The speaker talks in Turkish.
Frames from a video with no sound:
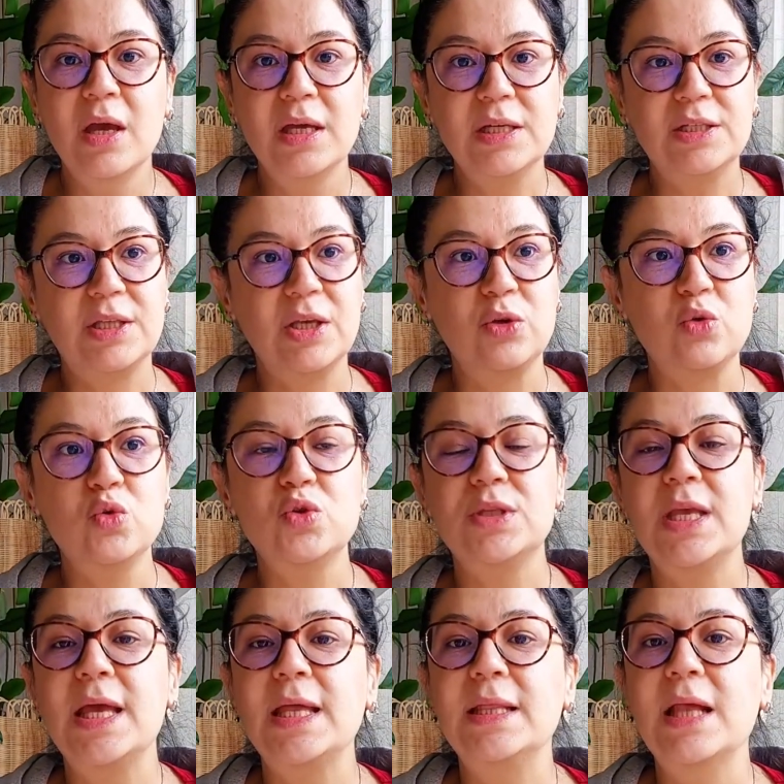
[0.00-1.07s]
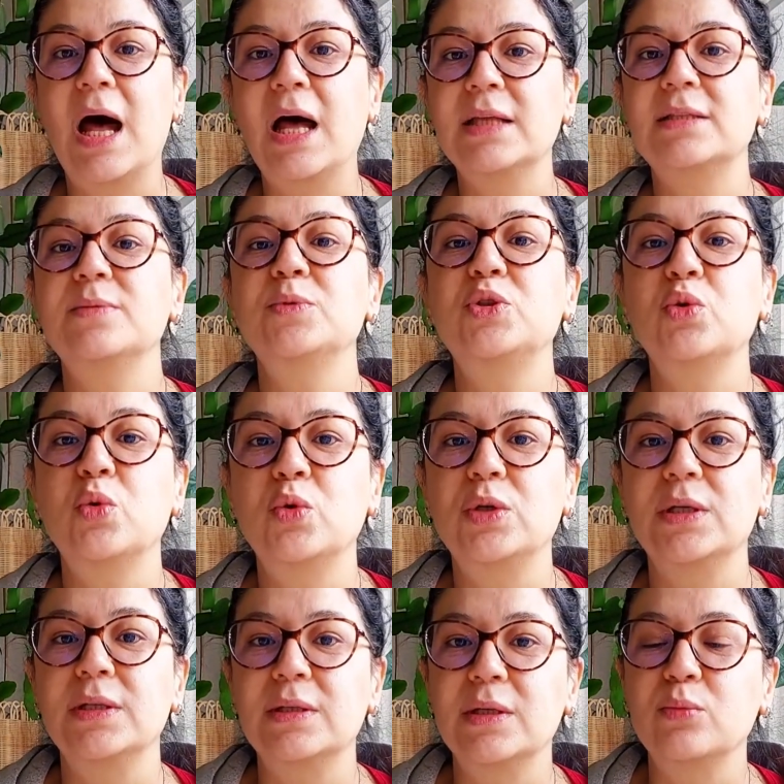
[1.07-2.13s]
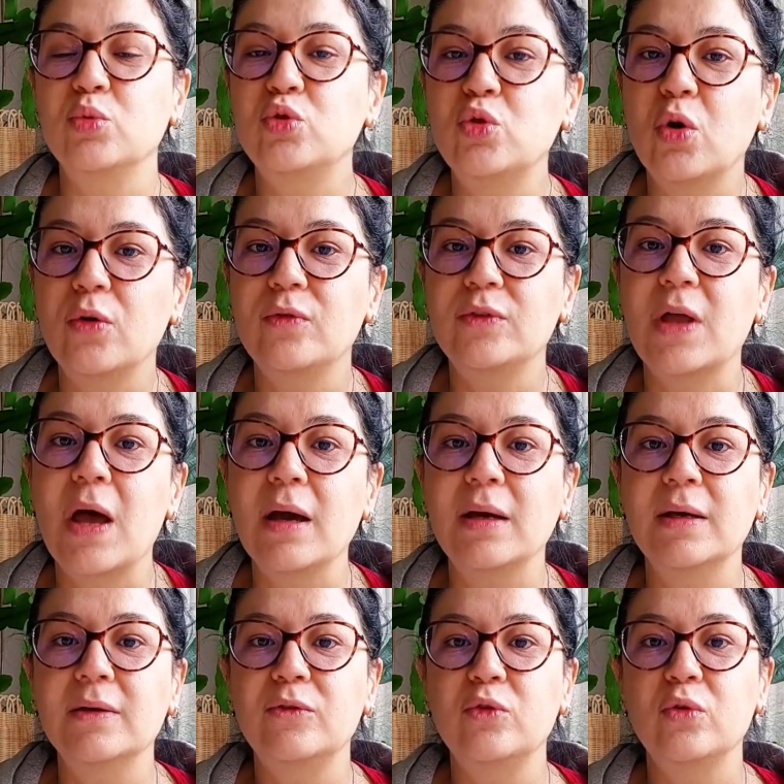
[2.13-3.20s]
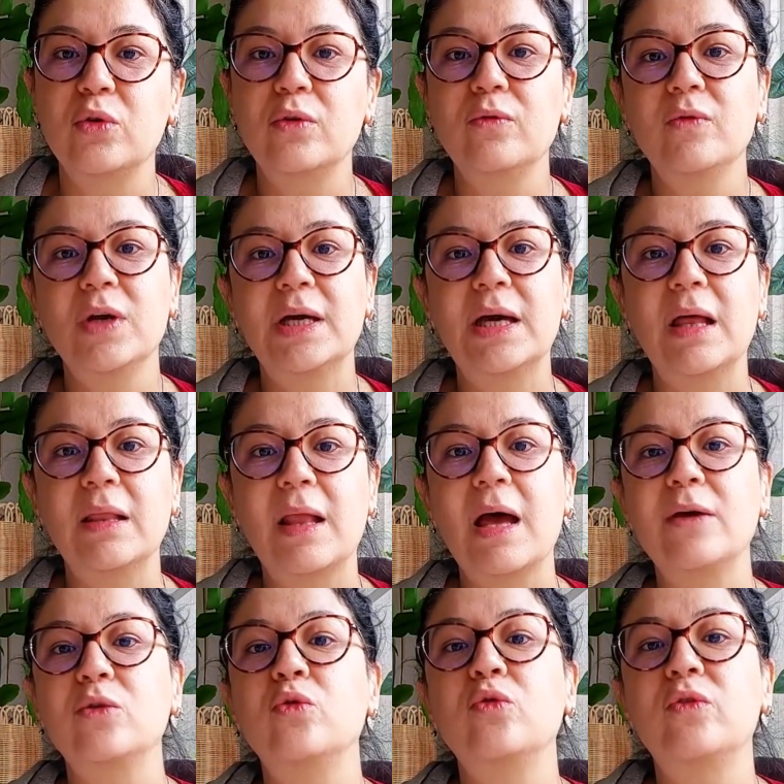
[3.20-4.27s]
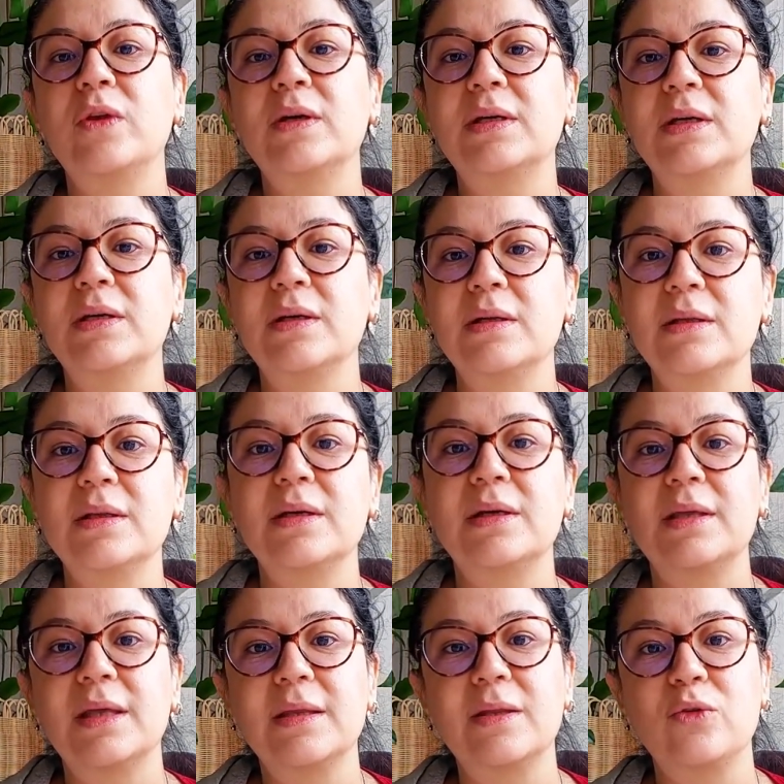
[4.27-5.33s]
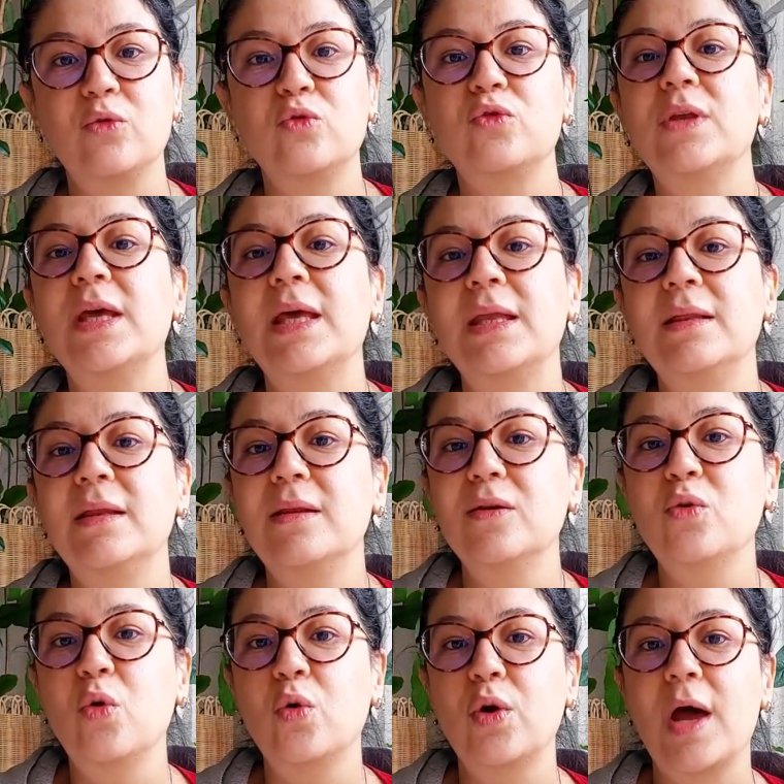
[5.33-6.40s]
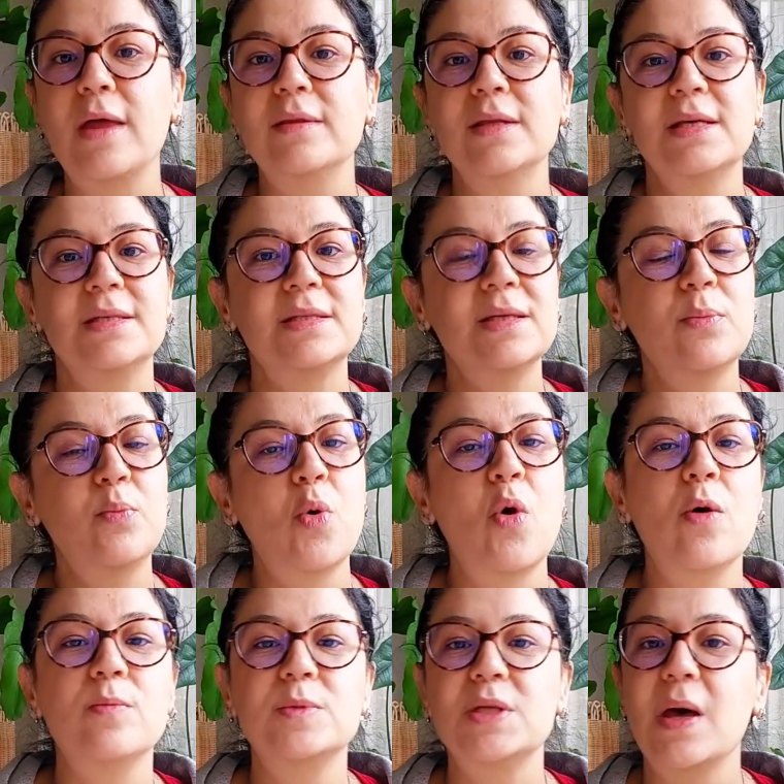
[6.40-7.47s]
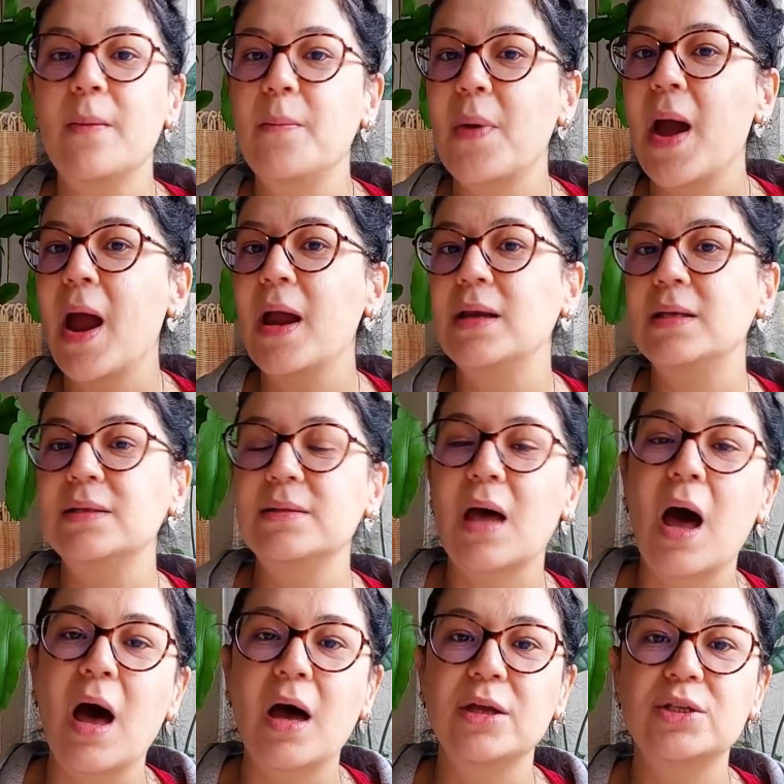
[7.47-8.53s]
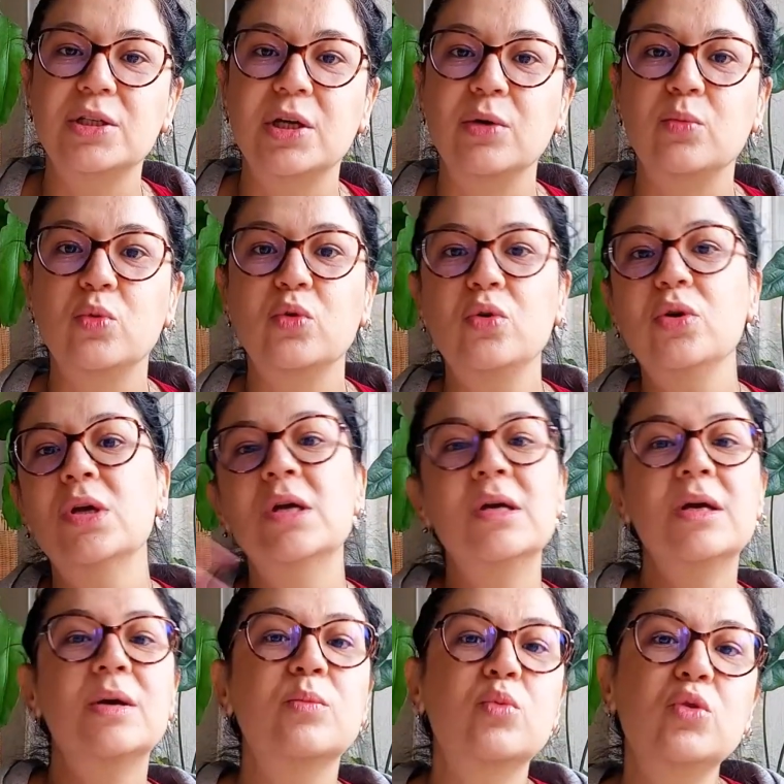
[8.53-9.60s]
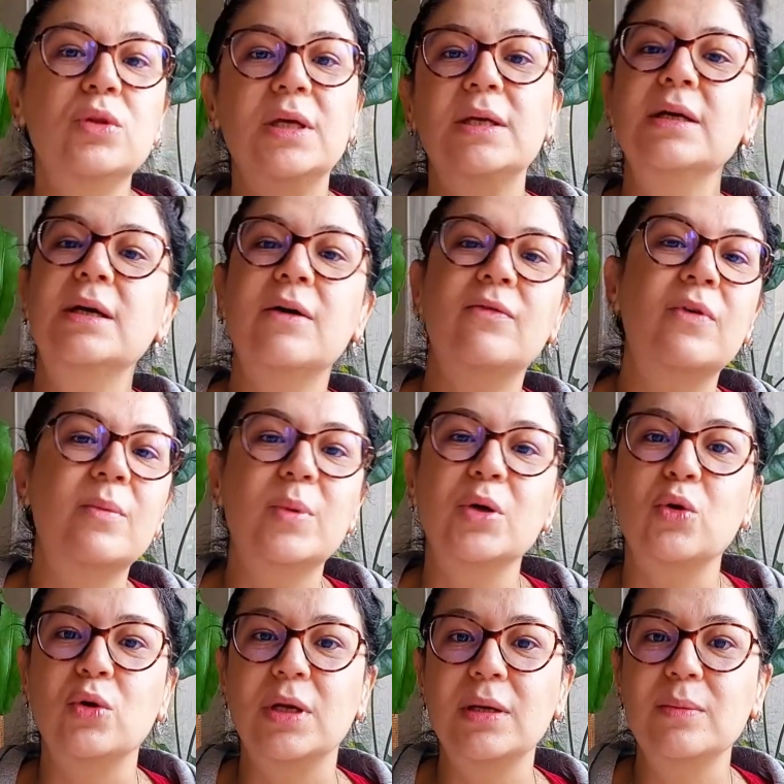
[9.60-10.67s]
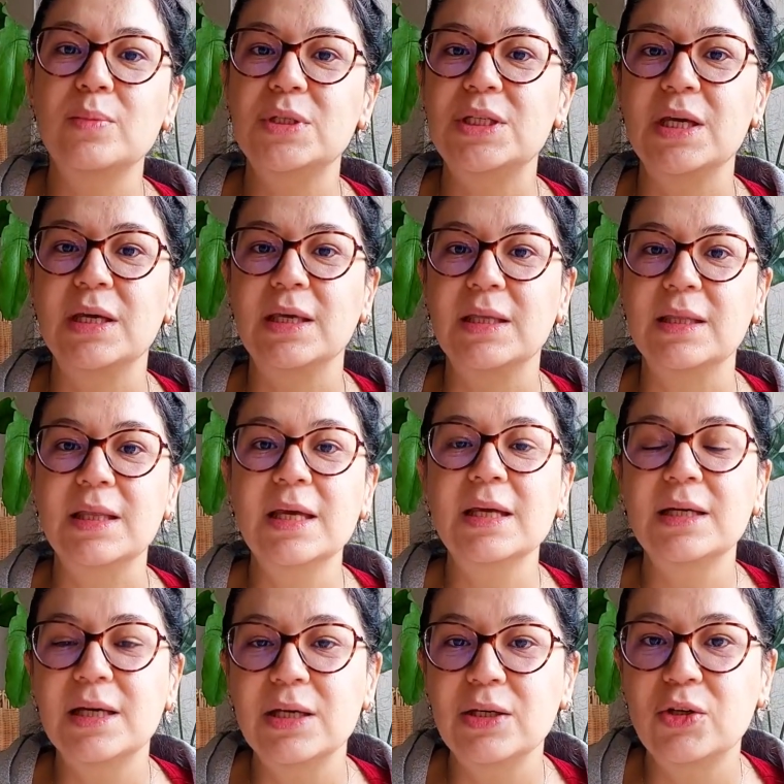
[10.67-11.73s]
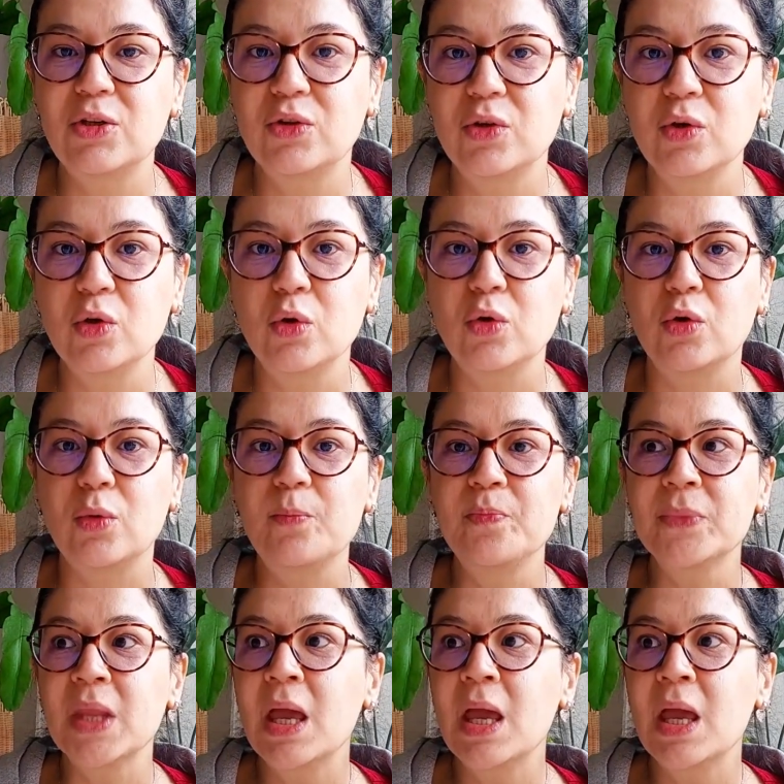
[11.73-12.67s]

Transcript: İşte %50-60 oranında bu torftan katıyorum ve kalan %40'lık ya da %50'lik oranda ise pomza, perlit, ağaç kabuğu bunları kafama göre bir şekilde karıştırıyorum